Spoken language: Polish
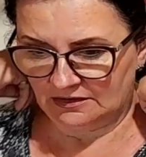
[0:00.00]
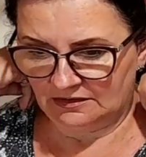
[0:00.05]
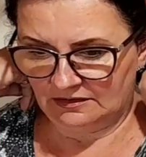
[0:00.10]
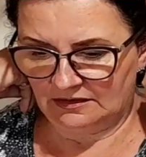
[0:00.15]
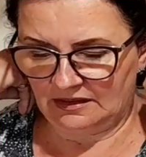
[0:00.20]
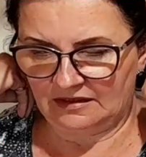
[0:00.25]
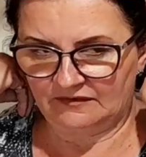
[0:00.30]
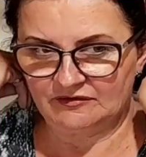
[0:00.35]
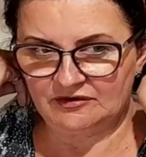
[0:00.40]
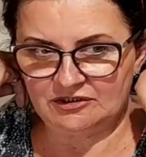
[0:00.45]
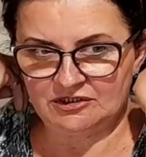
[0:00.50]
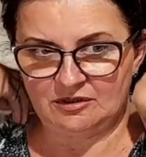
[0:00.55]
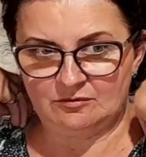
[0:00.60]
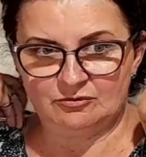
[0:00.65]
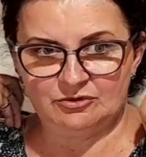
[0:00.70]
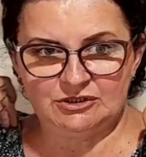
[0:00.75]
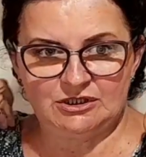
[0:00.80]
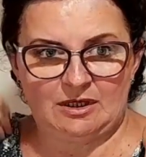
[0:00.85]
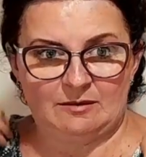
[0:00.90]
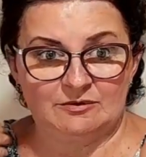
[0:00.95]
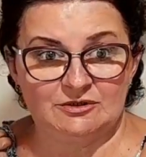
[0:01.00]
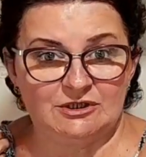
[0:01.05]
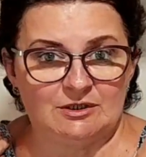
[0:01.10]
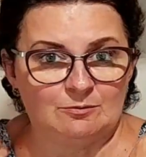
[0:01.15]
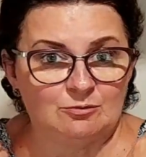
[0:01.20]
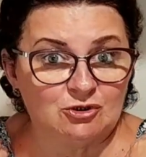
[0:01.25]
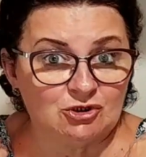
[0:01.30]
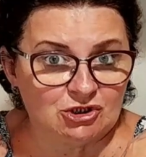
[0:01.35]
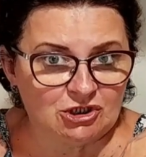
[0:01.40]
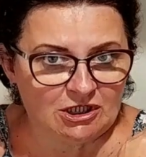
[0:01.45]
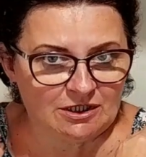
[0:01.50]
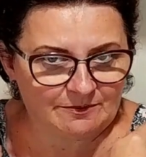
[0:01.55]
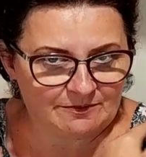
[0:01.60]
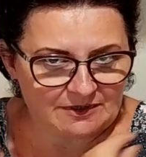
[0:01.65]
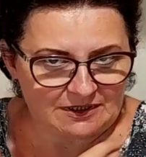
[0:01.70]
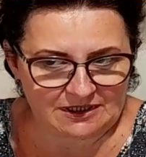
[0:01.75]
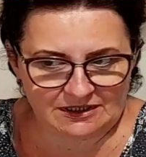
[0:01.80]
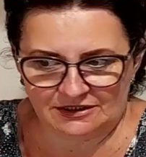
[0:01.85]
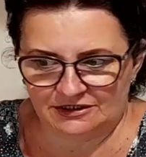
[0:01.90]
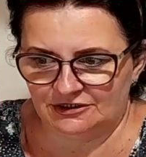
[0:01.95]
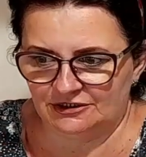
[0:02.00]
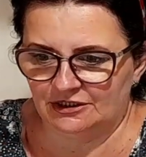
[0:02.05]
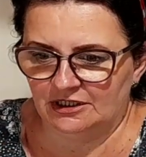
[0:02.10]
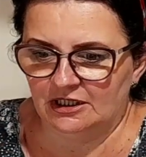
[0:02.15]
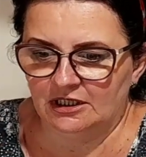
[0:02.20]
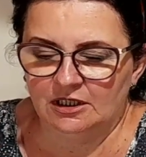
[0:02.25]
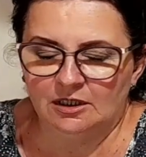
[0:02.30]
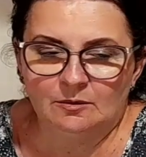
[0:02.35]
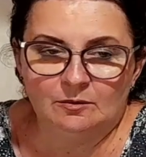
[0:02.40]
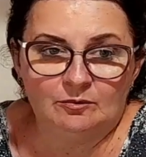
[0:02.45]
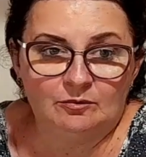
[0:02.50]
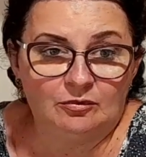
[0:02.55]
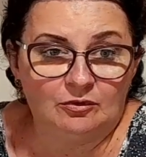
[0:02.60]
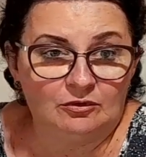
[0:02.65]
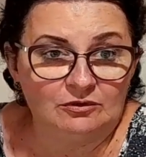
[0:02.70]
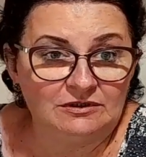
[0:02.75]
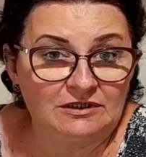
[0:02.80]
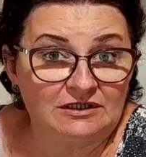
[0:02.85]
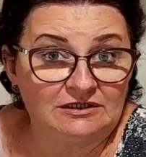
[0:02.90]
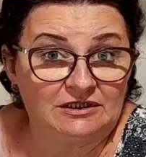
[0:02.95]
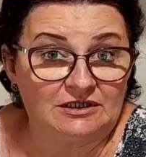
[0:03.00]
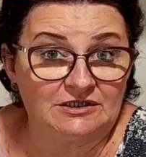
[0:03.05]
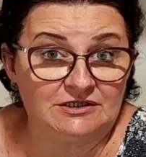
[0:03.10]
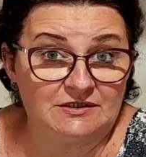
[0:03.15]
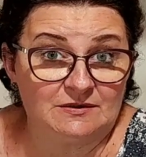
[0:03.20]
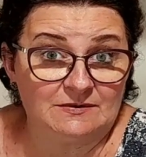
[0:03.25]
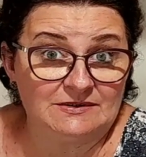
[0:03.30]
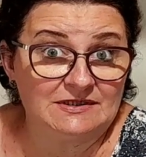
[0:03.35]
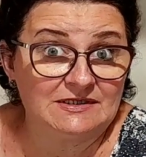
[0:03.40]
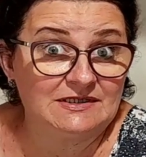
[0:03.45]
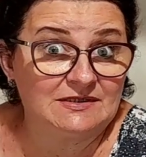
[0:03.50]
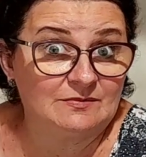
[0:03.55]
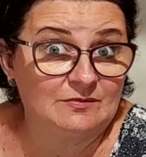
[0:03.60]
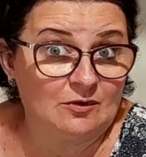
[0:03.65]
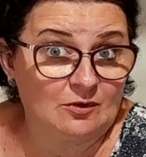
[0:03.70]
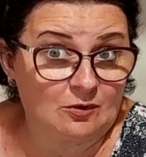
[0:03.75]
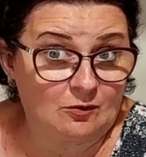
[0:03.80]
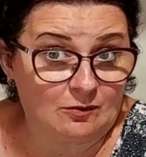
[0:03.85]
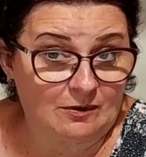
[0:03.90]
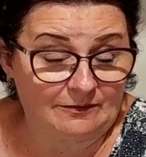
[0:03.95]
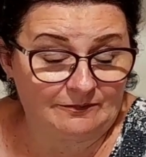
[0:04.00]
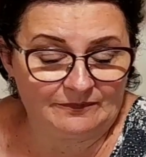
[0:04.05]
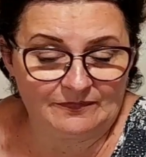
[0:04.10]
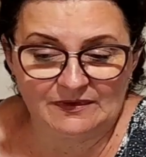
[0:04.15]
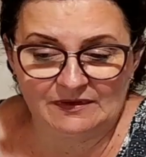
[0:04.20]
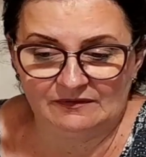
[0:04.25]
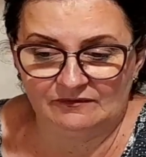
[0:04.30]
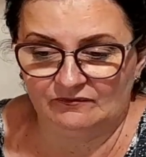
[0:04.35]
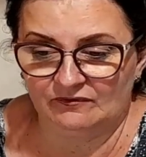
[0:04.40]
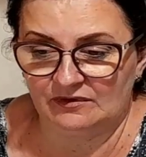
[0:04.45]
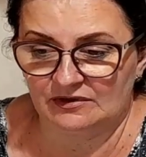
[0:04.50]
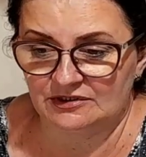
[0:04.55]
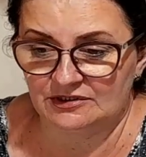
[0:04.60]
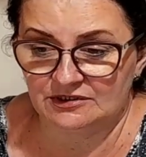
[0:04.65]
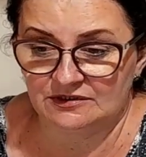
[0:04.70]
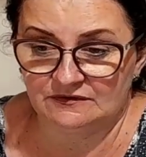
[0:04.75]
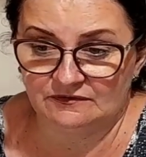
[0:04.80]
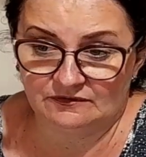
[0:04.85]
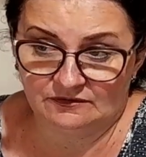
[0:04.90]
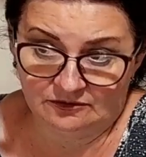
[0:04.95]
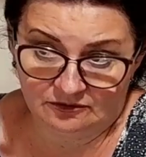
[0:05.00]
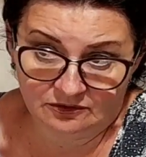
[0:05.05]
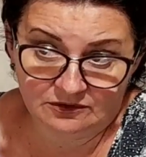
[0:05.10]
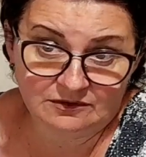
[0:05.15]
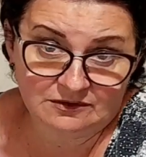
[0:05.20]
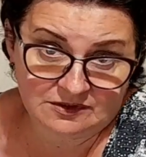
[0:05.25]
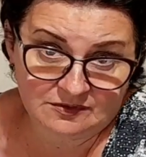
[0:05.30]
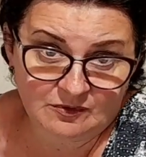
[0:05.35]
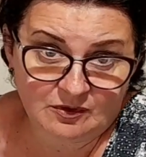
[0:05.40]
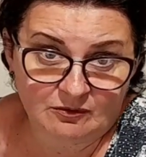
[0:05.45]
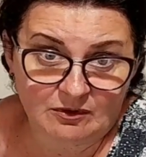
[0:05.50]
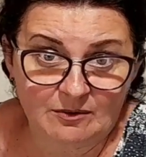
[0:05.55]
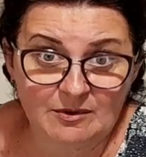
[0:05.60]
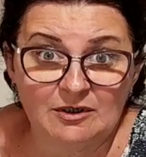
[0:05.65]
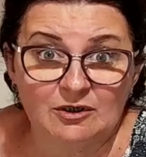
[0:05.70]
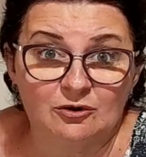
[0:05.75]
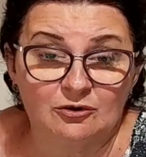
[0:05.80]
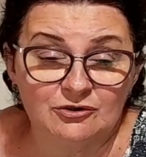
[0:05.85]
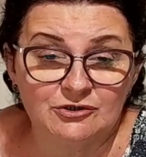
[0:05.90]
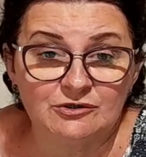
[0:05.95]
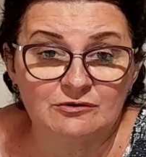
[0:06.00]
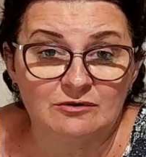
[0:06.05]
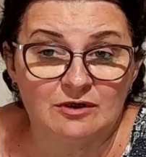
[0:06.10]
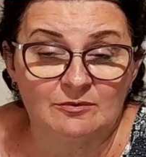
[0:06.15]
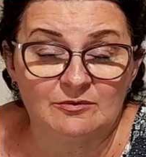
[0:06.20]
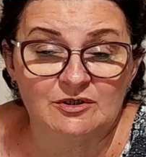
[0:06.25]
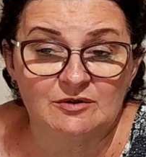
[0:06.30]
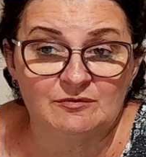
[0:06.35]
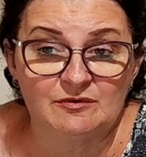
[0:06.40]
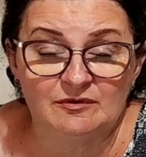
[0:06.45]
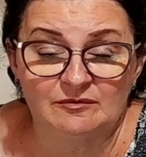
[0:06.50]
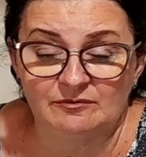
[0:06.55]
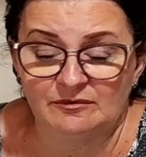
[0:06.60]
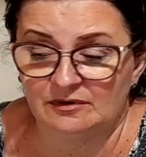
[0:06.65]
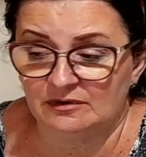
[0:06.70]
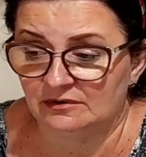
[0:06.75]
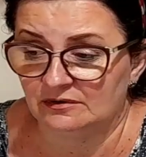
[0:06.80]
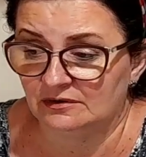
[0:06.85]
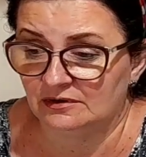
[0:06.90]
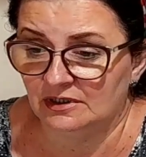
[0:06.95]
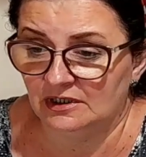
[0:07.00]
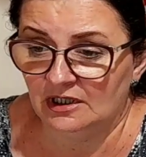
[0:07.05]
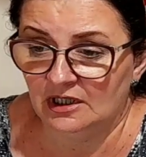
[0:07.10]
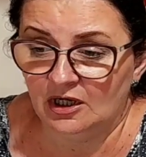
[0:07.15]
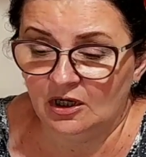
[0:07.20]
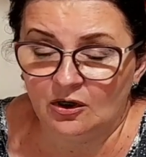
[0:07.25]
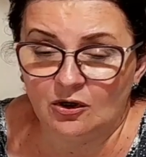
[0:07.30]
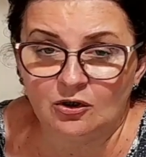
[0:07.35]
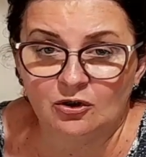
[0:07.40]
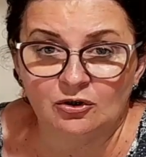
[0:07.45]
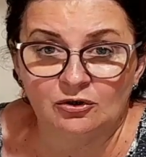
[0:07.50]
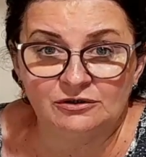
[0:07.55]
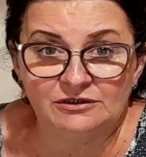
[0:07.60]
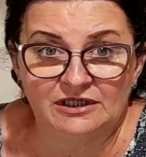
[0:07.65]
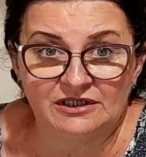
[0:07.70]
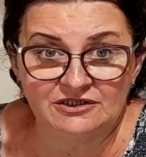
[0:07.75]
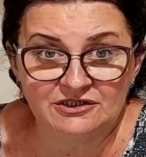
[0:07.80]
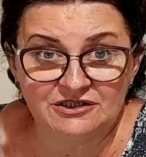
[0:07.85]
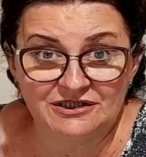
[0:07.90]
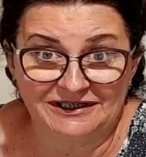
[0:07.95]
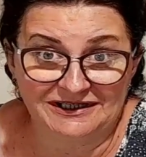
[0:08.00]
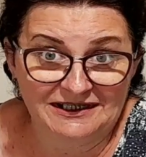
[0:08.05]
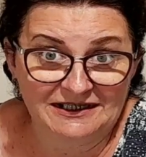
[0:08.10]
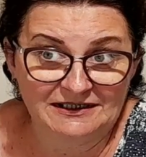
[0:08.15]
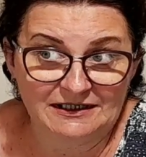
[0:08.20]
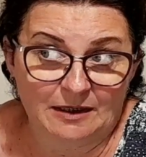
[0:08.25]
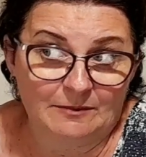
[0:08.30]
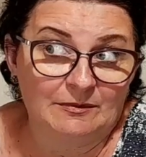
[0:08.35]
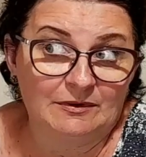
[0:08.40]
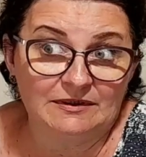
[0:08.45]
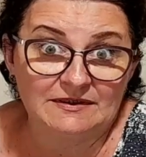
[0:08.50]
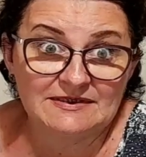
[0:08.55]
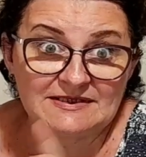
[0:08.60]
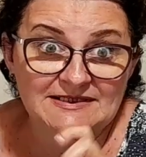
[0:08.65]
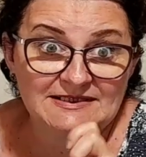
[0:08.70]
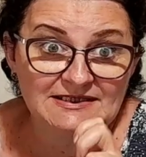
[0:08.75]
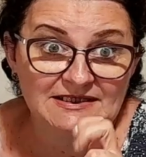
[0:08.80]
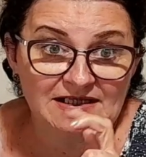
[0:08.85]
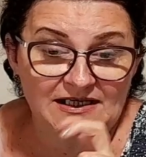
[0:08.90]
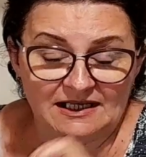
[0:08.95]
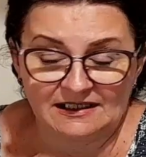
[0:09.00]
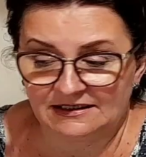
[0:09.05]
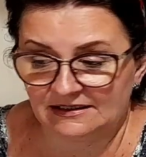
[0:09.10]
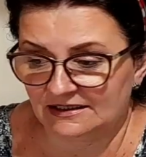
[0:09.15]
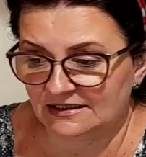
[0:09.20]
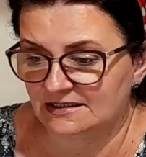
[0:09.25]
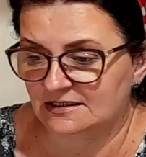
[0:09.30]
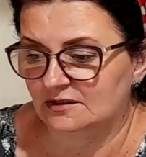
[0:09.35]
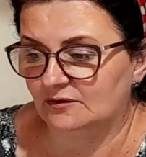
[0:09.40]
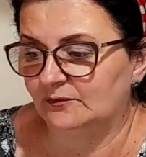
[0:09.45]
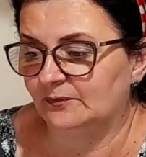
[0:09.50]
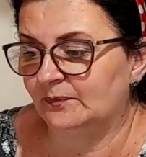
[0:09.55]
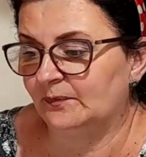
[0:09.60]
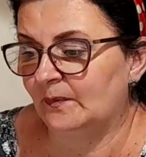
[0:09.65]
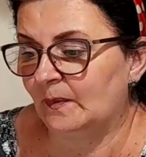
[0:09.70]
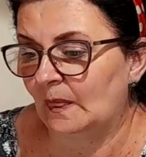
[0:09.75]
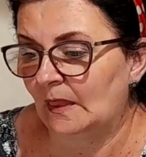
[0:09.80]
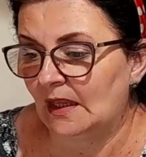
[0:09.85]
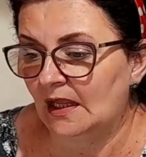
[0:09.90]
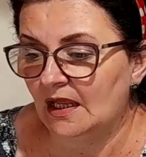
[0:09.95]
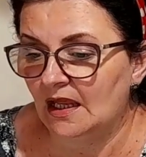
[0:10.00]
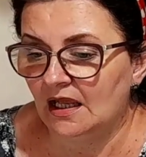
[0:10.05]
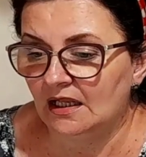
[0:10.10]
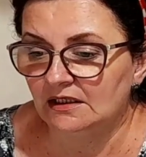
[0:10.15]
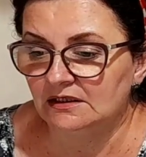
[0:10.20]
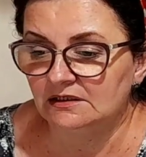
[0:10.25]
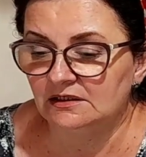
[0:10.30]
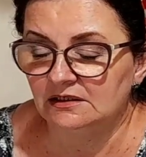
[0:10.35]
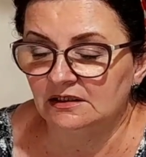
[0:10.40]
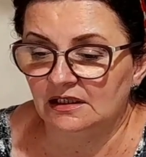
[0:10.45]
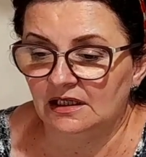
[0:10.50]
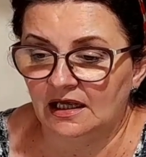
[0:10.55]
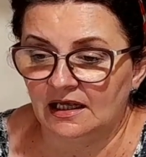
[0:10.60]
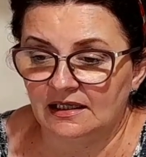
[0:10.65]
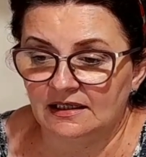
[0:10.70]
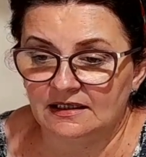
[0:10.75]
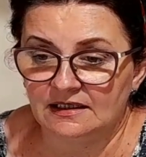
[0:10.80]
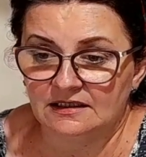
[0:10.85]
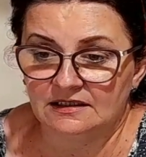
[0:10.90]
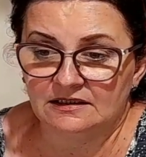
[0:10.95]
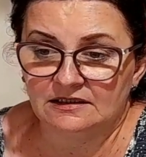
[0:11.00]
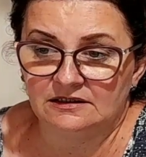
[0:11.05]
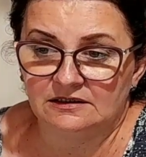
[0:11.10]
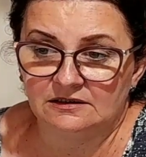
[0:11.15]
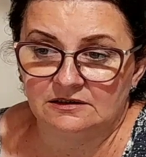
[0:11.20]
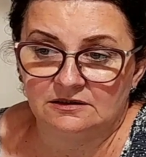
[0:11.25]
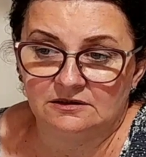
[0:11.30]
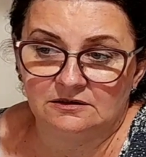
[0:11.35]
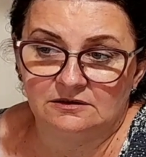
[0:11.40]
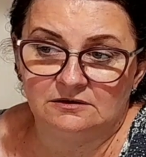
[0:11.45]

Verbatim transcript: Jak widzicie, musiałam się przebrać, bo na tej działce zmokłam. Właściwie, no zmokłam jak chodziłam, żeby... E, oglądać jakie tam straty są, ale e,